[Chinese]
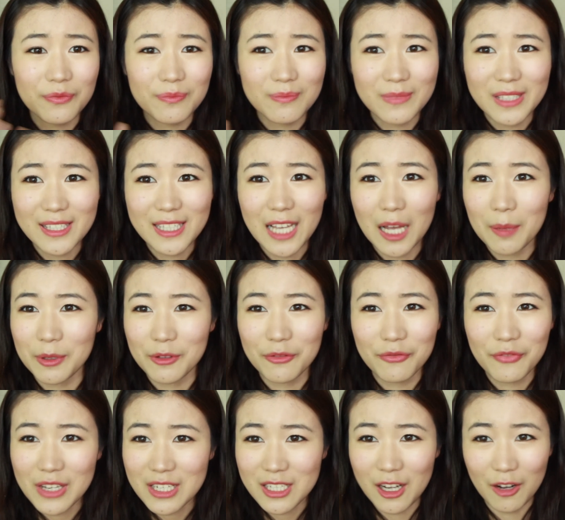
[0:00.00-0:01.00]
性价比
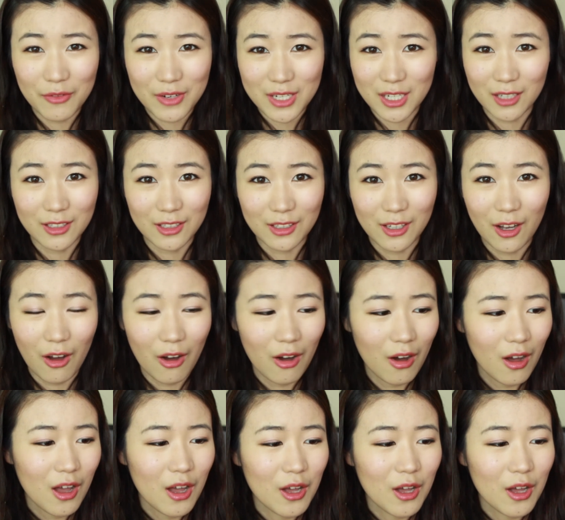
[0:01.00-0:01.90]
非常非常的高。